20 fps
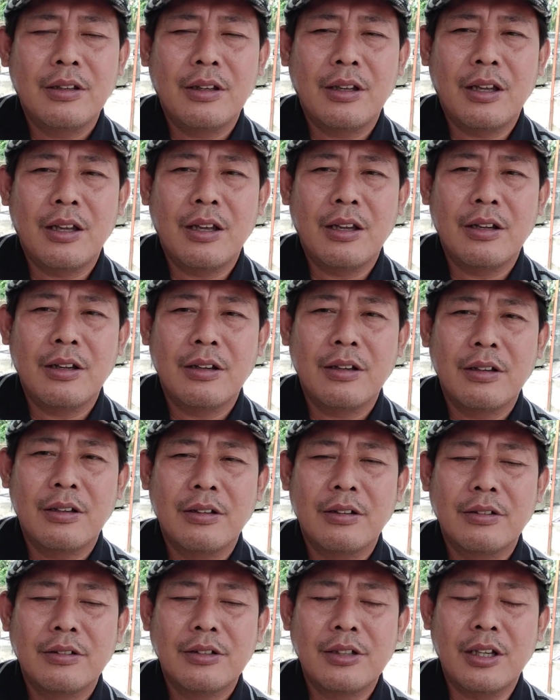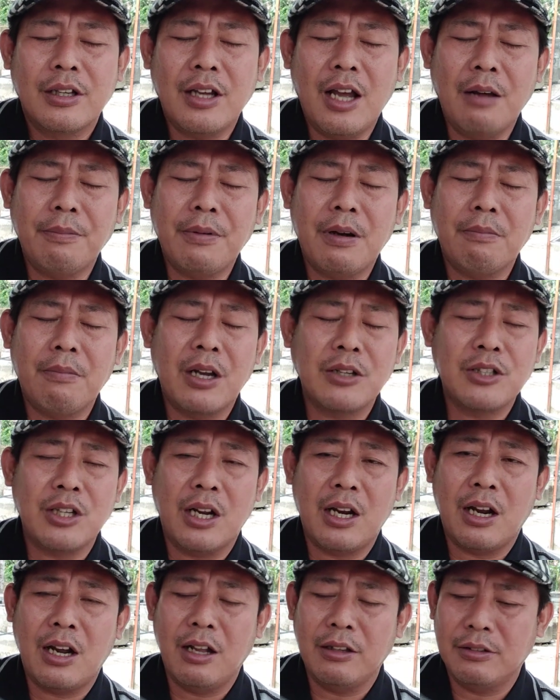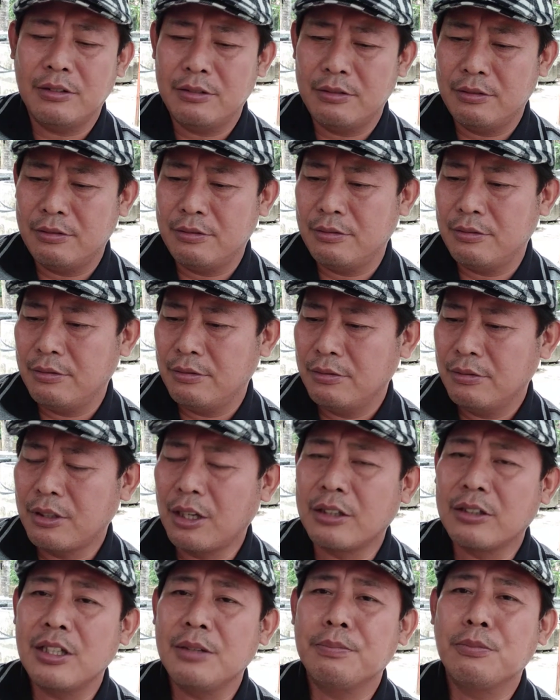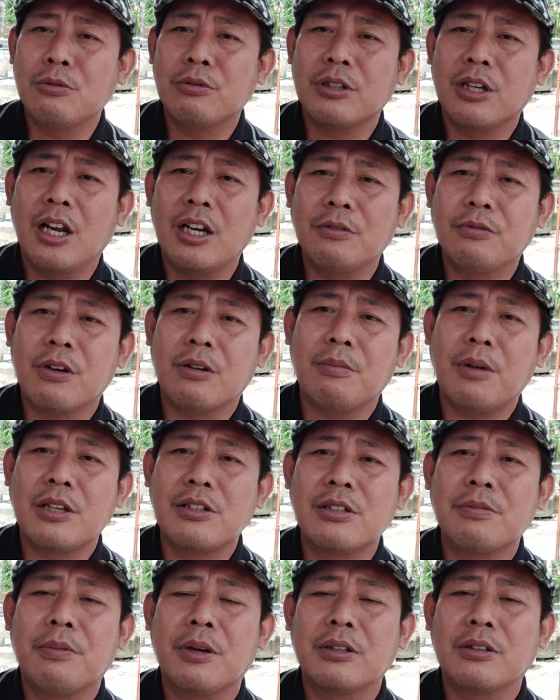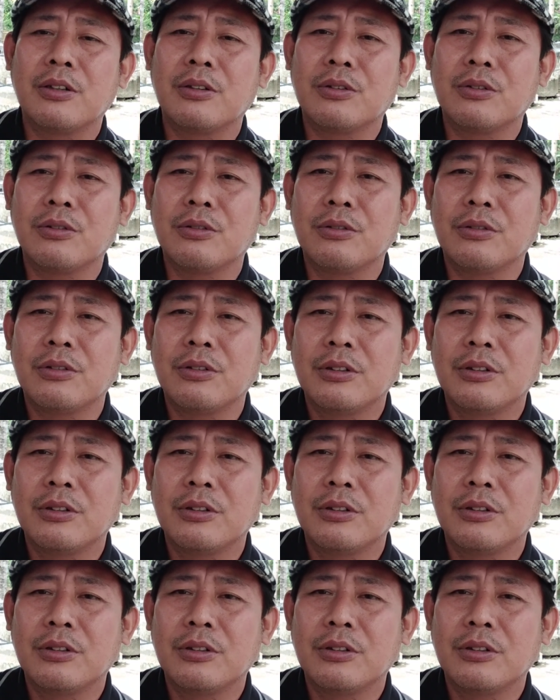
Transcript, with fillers: ya sehingga apa masyarakat tertipu dengan informasi seperti itu